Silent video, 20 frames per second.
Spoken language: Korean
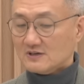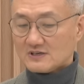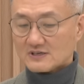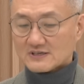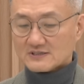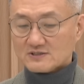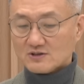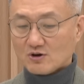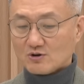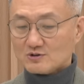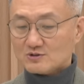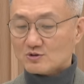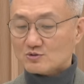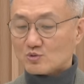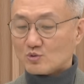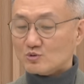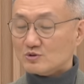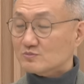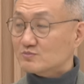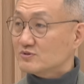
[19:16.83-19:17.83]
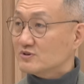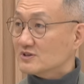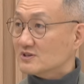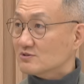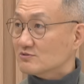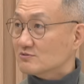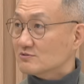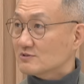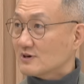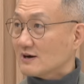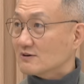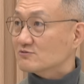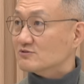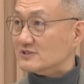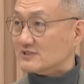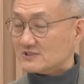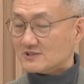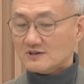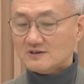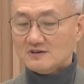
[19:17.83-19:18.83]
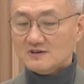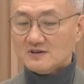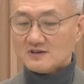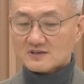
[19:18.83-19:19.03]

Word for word: 그래서 여기서 돈을 풀기로 하고 있죠.